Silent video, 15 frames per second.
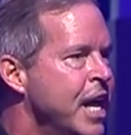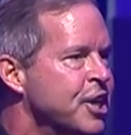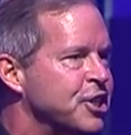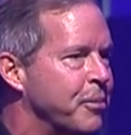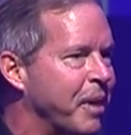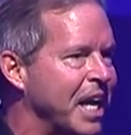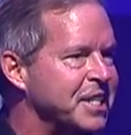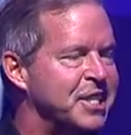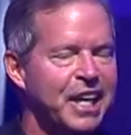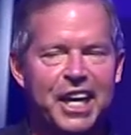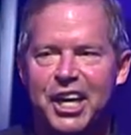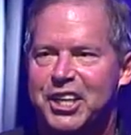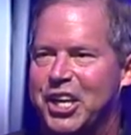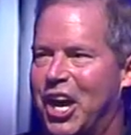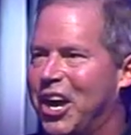J'aimerais
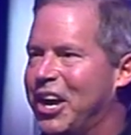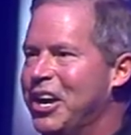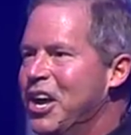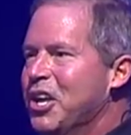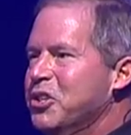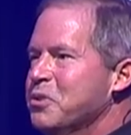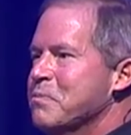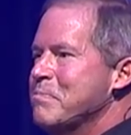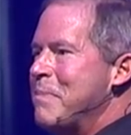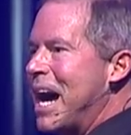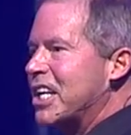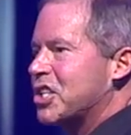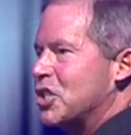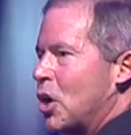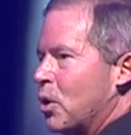dire que nous
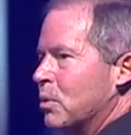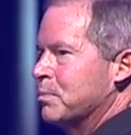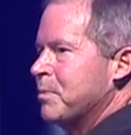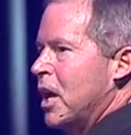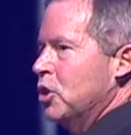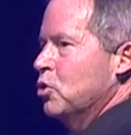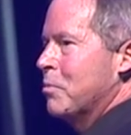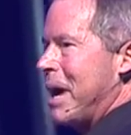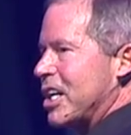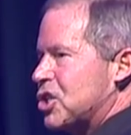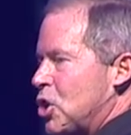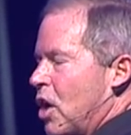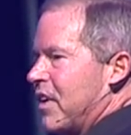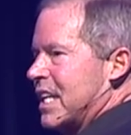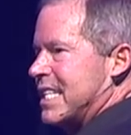marchons nous
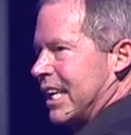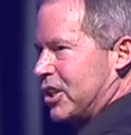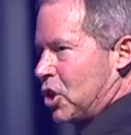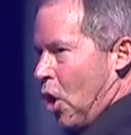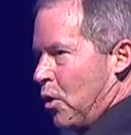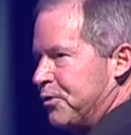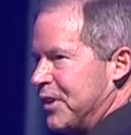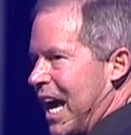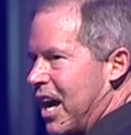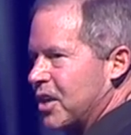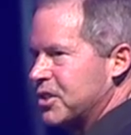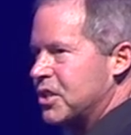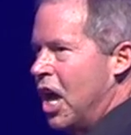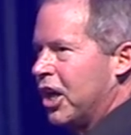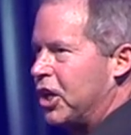marchons avec cette
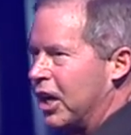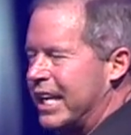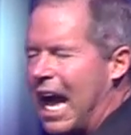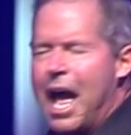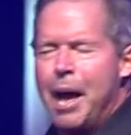confiance que, que